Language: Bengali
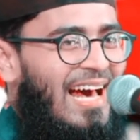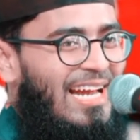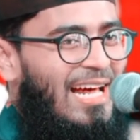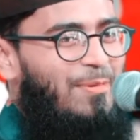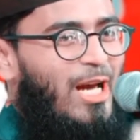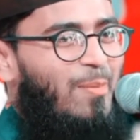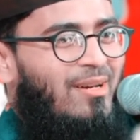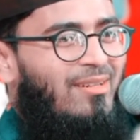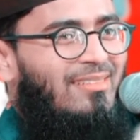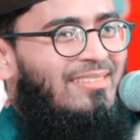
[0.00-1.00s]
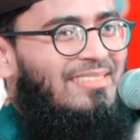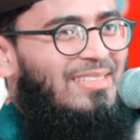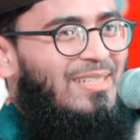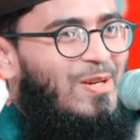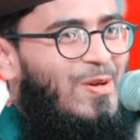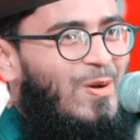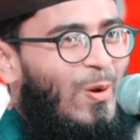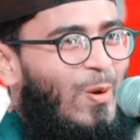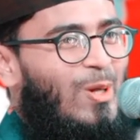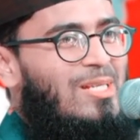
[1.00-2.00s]
আর আমি আমার
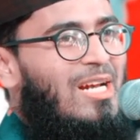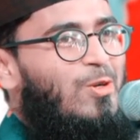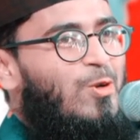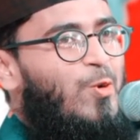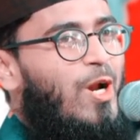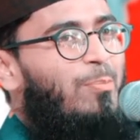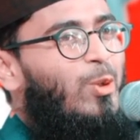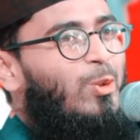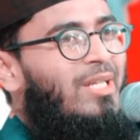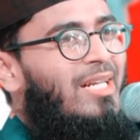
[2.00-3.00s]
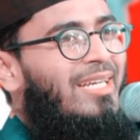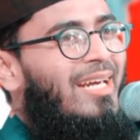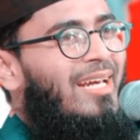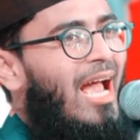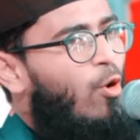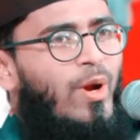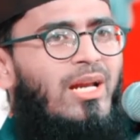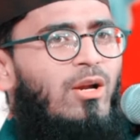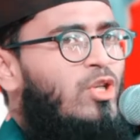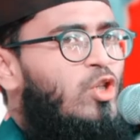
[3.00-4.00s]
কলিজার টুকরা বোনদেরকে আই
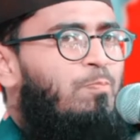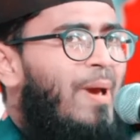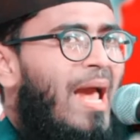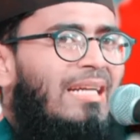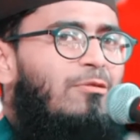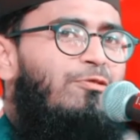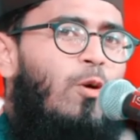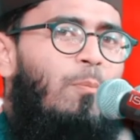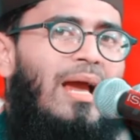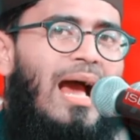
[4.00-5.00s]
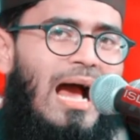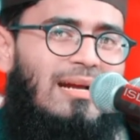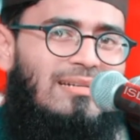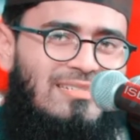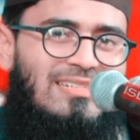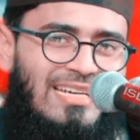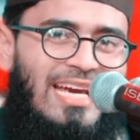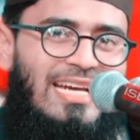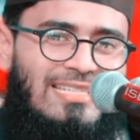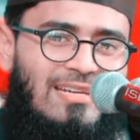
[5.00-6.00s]
রিয়েলি রেসপেক্ট দেম ফ্রম মাই হার্ট
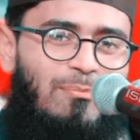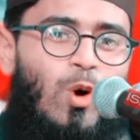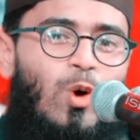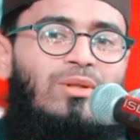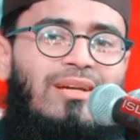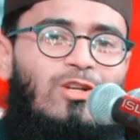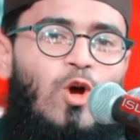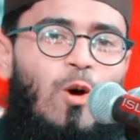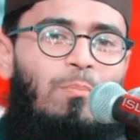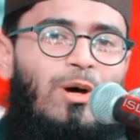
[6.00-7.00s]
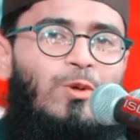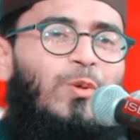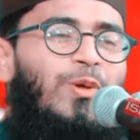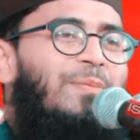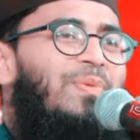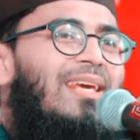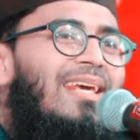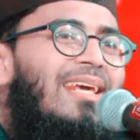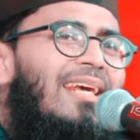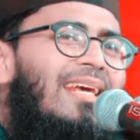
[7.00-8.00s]
এই যে মন থেকে সম্মান করি
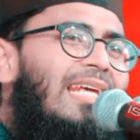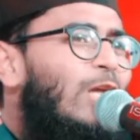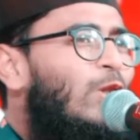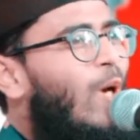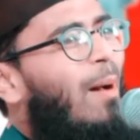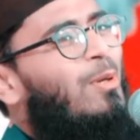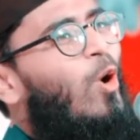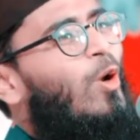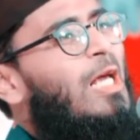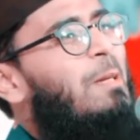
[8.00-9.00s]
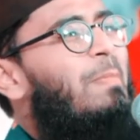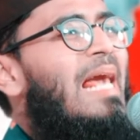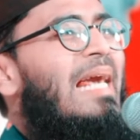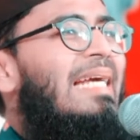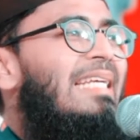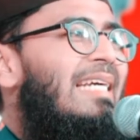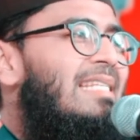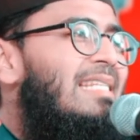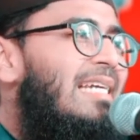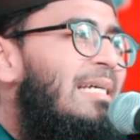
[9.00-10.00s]
কিন্তু আমি অনেক মেয়েকে
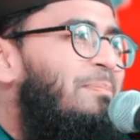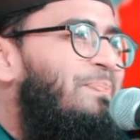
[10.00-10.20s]
দেখেছি